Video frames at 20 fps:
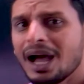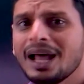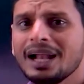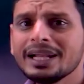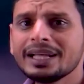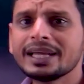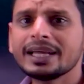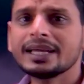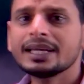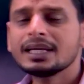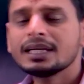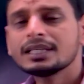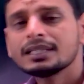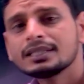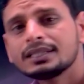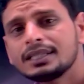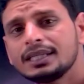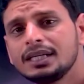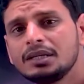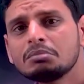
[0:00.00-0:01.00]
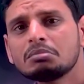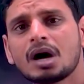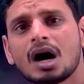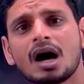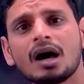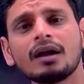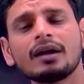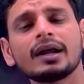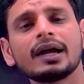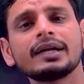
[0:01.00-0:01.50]
के तीन महान
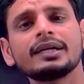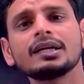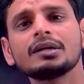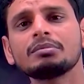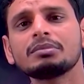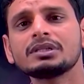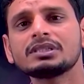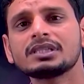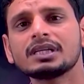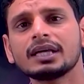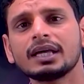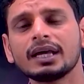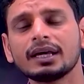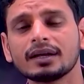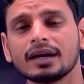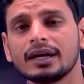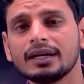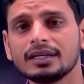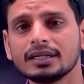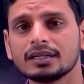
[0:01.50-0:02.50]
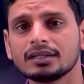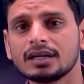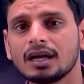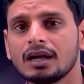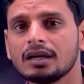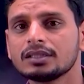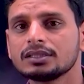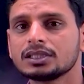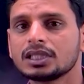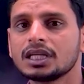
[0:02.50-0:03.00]
राइटर में से एक राइटर
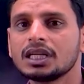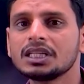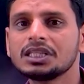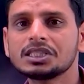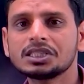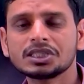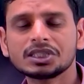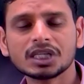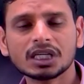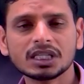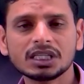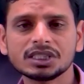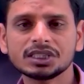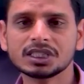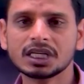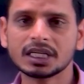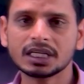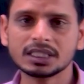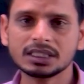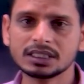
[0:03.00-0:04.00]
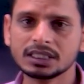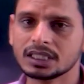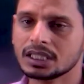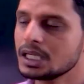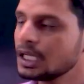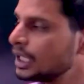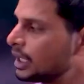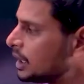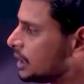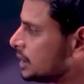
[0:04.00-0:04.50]
शरत चंद्र चटर्जी
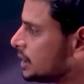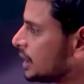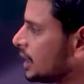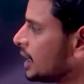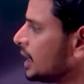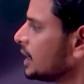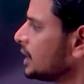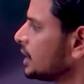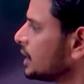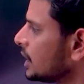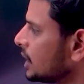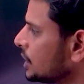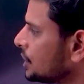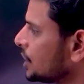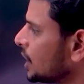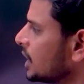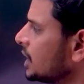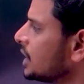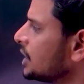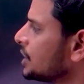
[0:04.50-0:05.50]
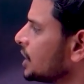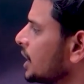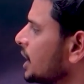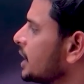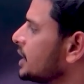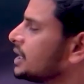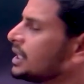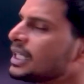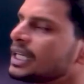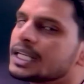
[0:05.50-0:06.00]
शरत चंद्र चटर्जी
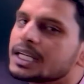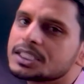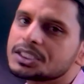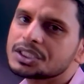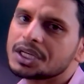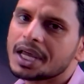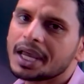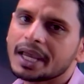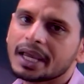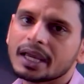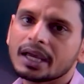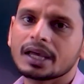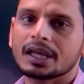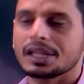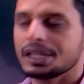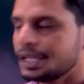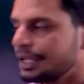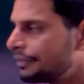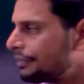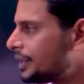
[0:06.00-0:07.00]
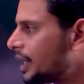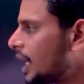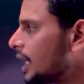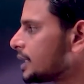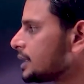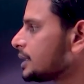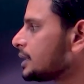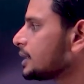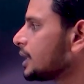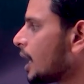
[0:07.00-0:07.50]
की रचना है देवदास
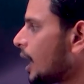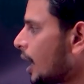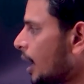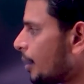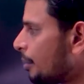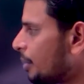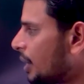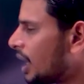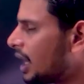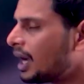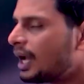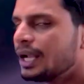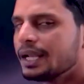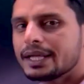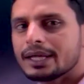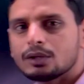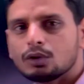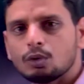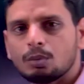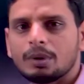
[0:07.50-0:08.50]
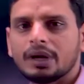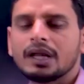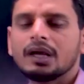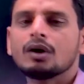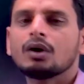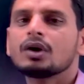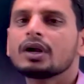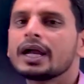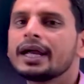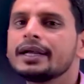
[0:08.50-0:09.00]
बंगाल के दो बड़े और
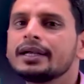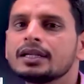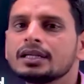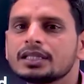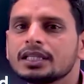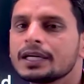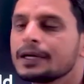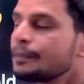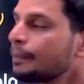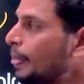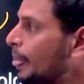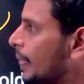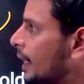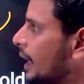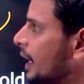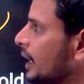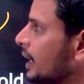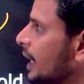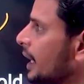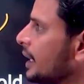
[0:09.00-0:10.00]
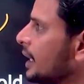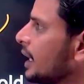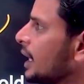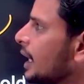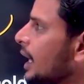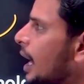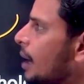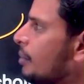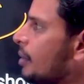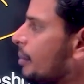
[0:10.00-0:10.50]
राइटर थे एक राइटर का नाम
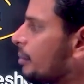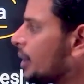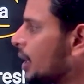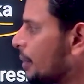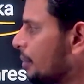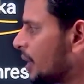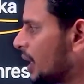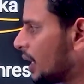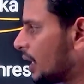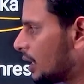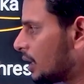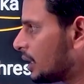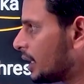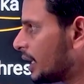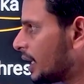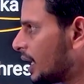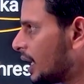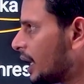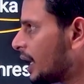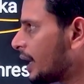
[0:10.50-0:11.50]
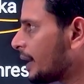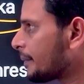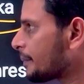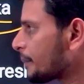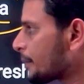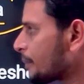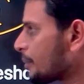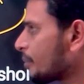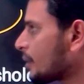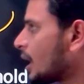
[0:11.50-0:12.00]
हमने अभी देखा है
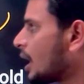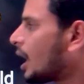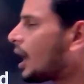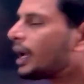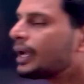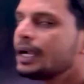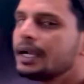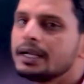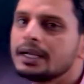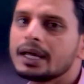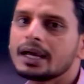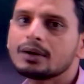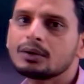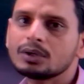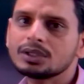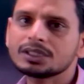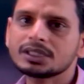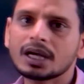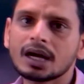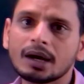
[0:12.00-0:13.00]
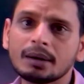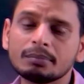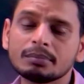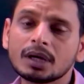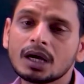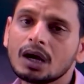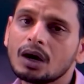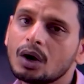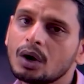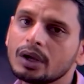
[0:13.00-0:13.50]
आर एन टैगोर साहब
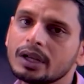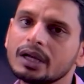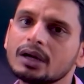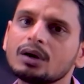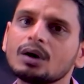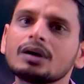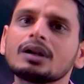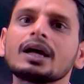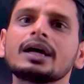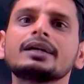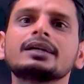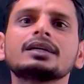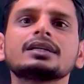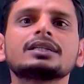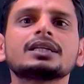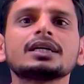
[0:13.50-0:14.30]
और एक और राइटर थे